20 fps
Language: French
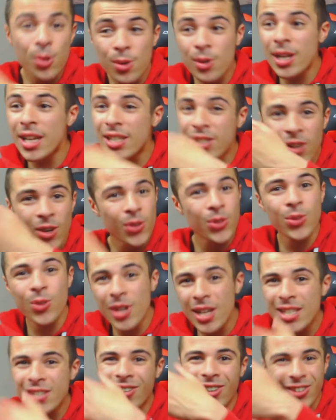les ans, tous les
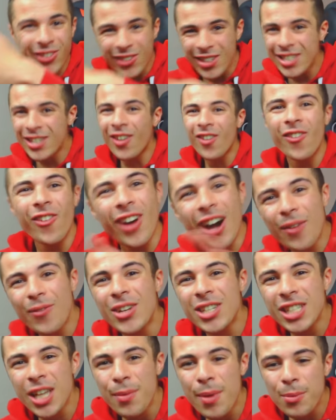ans, tous les ans, on rabâche
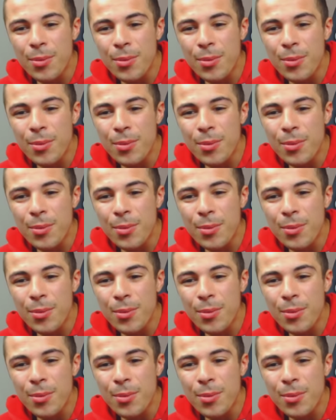la même